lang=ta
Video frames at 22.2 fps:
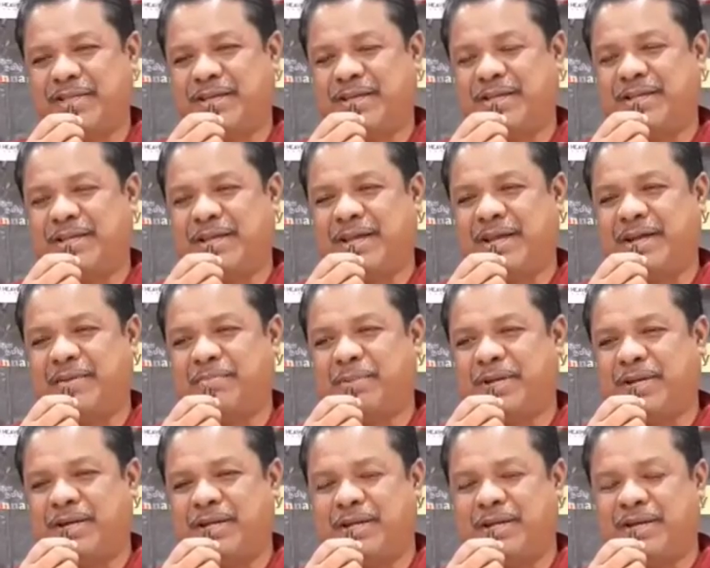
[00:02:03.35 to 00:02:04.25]
இது இது
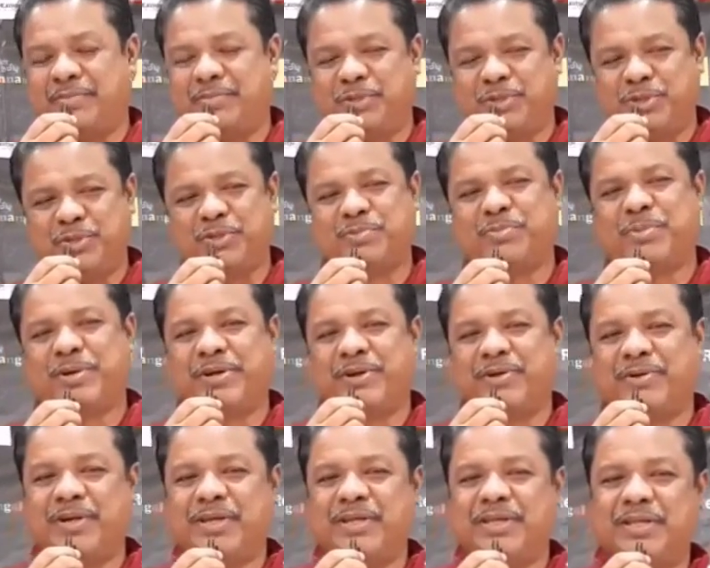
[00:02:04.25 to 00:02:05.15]
ஏறப்பட்டியில் மிஸ்யூஸ்
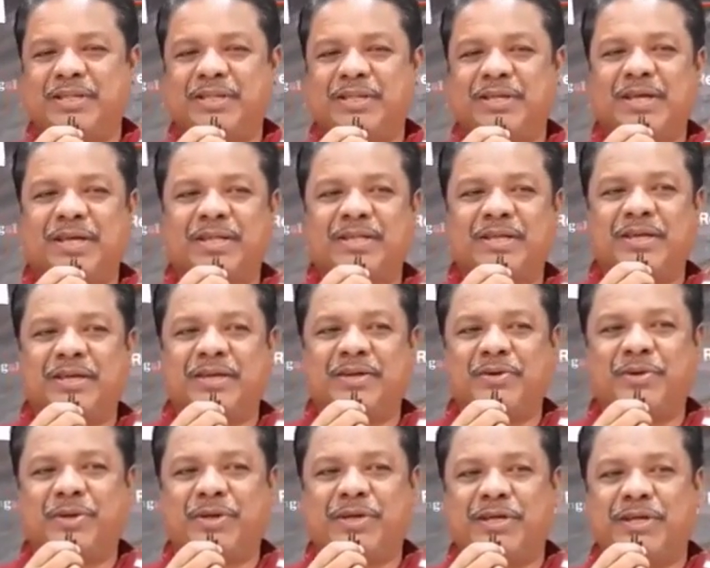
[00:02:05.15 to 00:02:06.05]
பண்ணுறவங்க இந்த
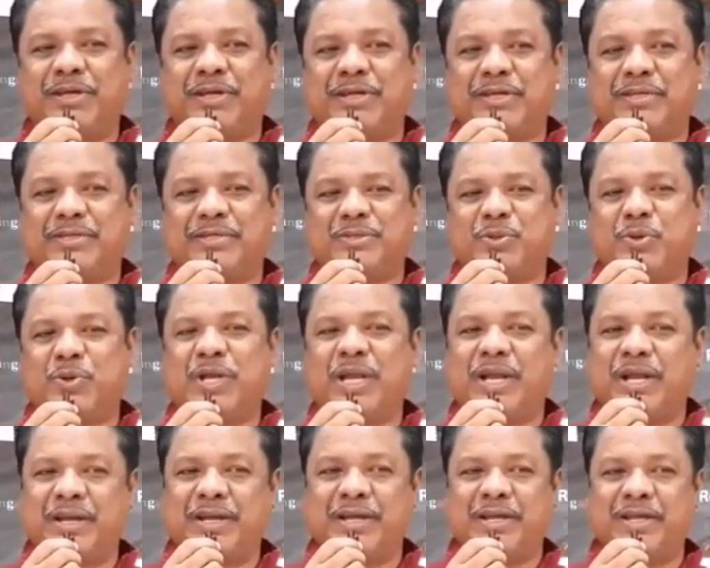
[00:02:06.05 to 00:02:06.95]
கதையோட ஸ்டோரி
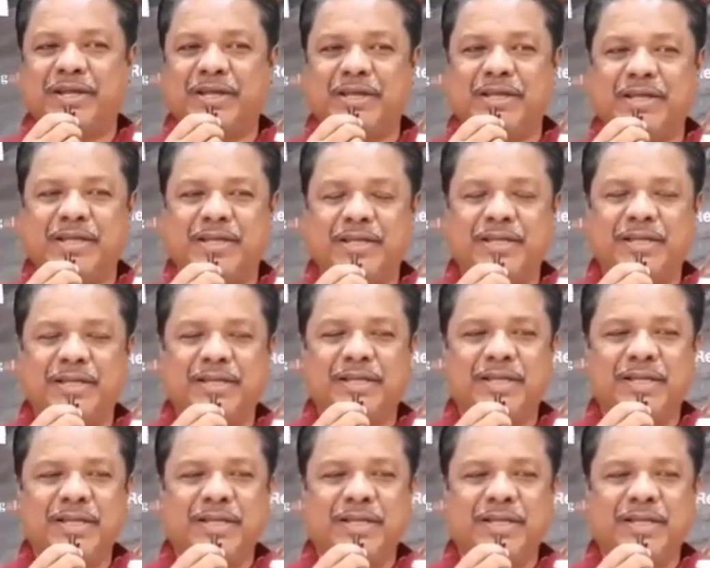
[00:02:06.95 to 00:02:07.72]
லைனாக இருக்குது